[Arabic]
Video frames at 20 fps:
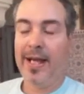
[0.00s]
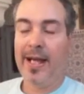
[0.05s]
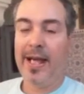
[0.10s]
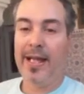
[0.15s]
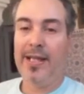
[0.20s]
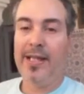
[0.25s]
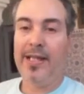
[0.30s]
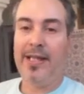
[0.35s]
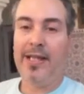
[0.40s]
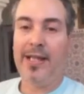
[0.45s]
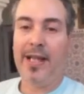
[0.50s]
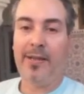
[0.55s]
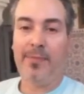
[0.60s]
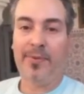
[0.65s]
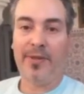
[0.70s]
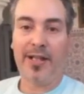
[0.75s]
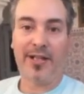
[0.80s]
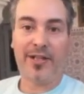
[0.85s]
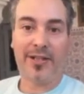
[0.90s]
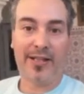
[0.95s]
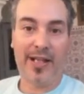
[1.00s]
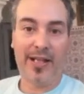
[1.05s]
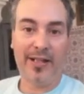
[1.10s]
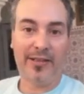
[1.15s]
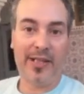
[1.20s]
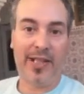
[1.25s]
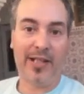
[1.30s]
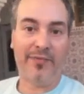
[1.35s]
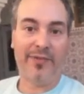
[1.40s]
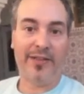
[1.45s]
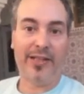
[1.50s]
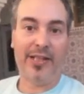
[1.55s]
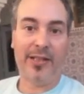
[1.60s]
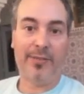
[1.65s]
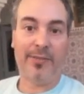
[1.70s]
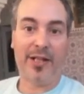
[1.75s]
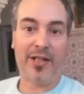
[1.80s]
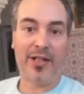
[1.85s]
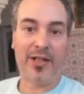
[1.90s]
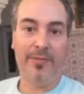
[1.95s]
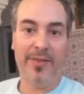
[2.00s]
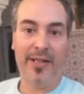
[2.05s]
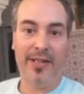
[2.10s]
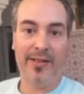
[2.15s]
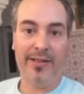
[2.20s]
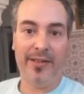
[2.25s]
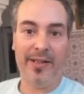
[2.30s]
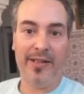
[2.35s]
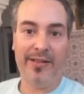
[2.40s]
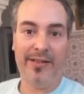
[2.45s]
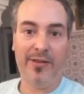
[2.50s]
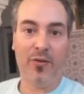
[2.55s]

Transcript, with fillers: الابراج الاضعف هي الابراج المائيه يعني